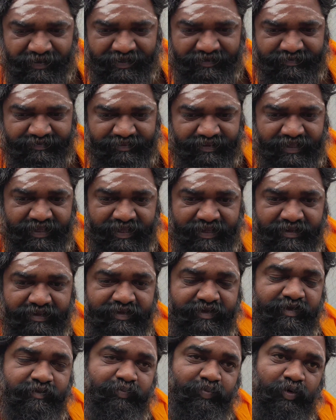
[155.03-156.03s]
பறித்து
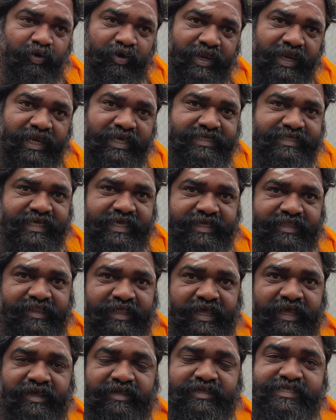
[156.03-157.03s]
பொரியல் செய்து